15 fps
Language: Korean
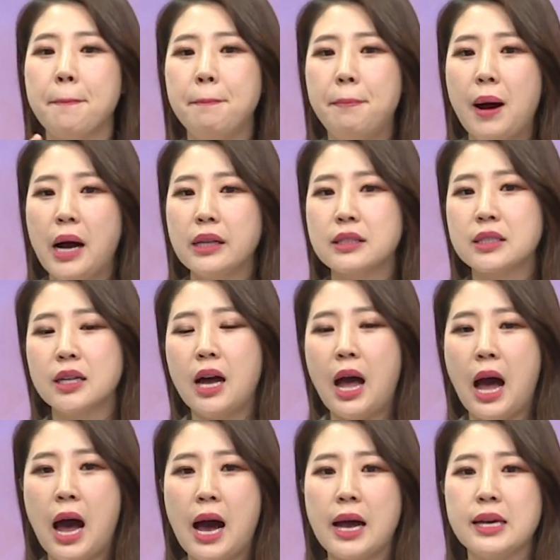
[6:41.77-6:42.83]
But
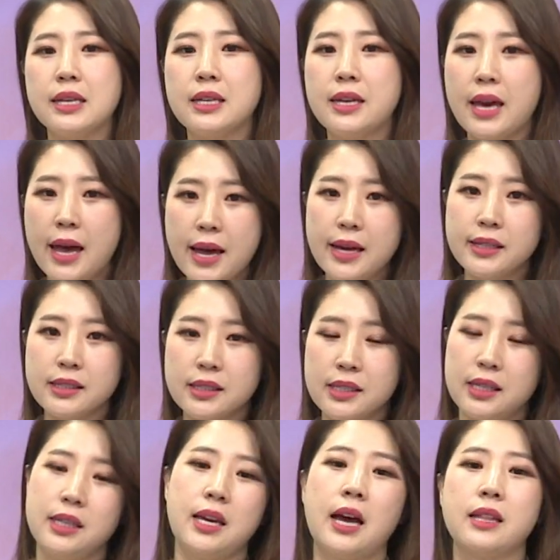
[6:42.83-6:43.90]
I guess
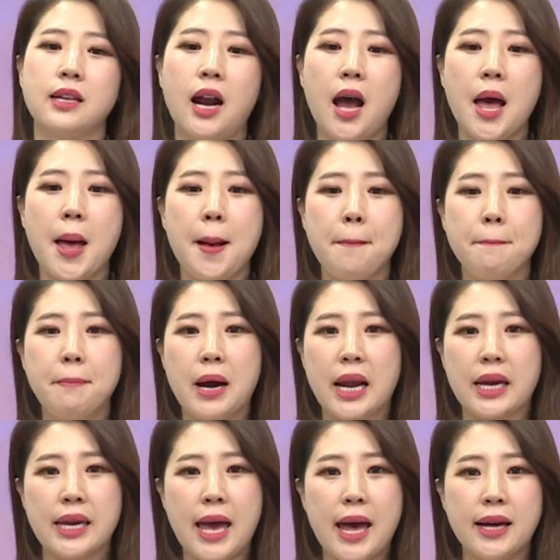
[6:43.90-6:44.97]
이게 아니라 But
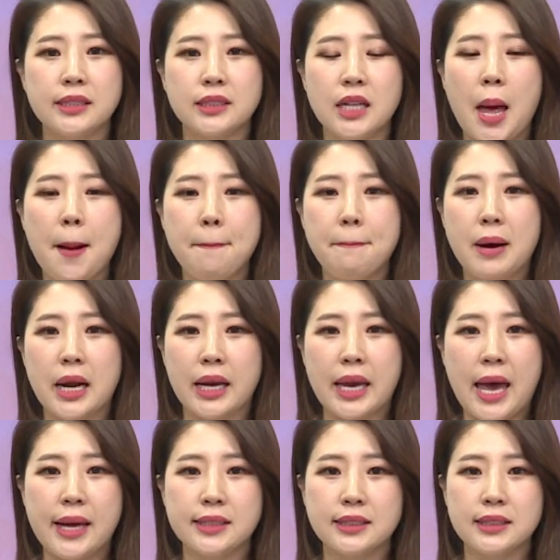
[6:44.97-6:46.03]
I guess But I
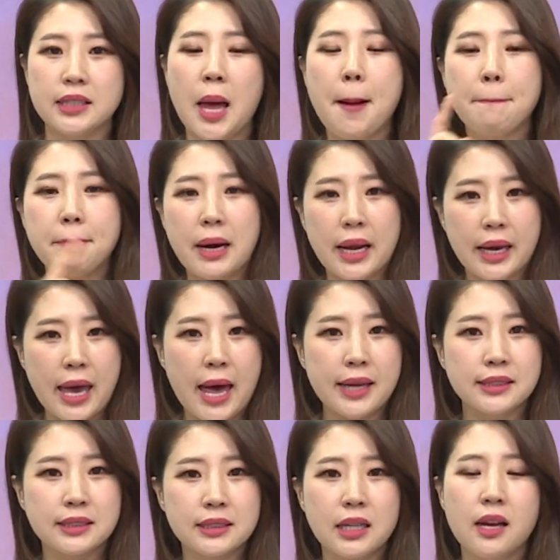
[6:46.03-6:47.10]
guess But I
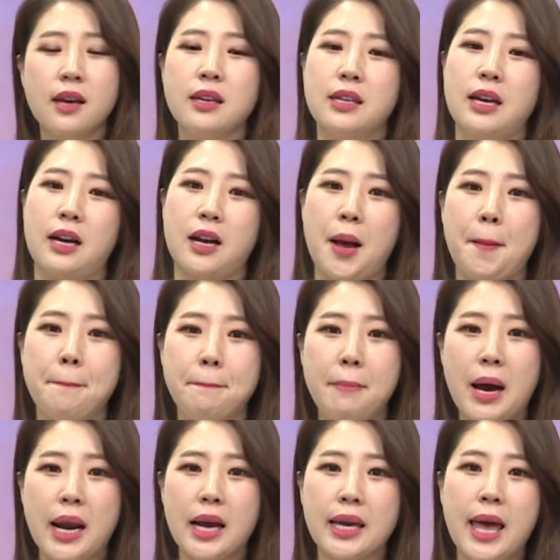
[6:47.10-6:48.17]
guess 약간
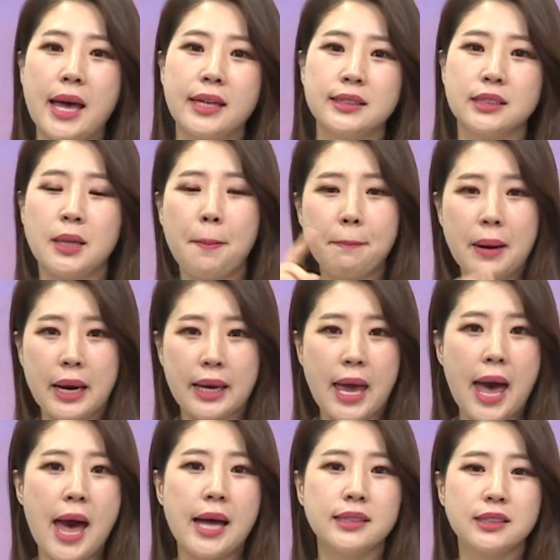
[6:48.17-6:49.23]
But I guess But I
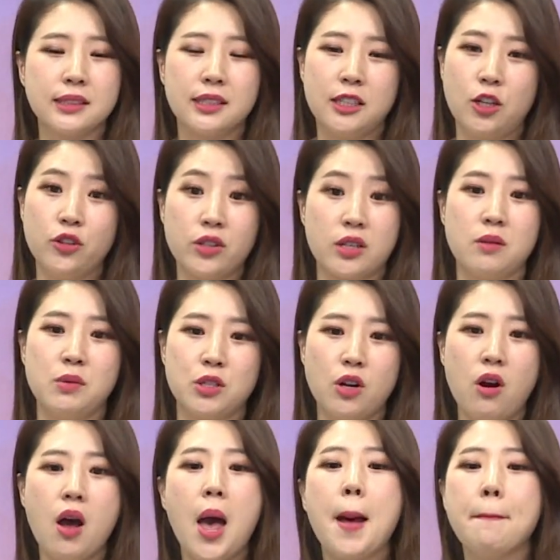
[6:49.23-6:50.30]
guess 이런 느낌이죠
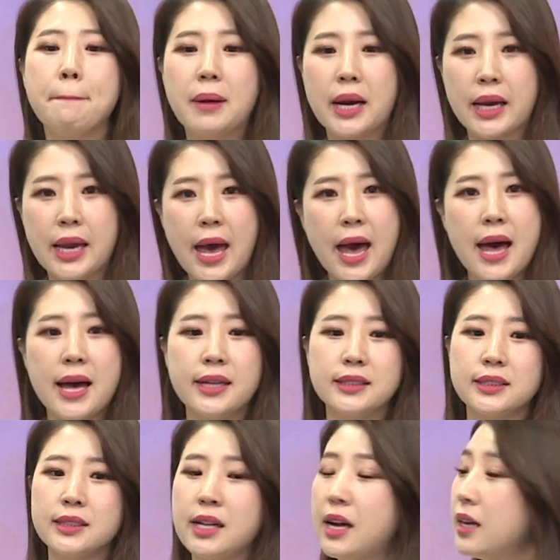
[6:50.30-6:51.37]
But I
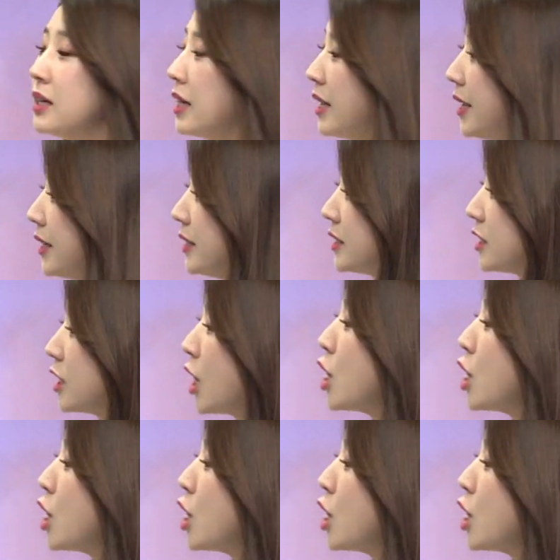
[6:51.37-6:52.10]
guess is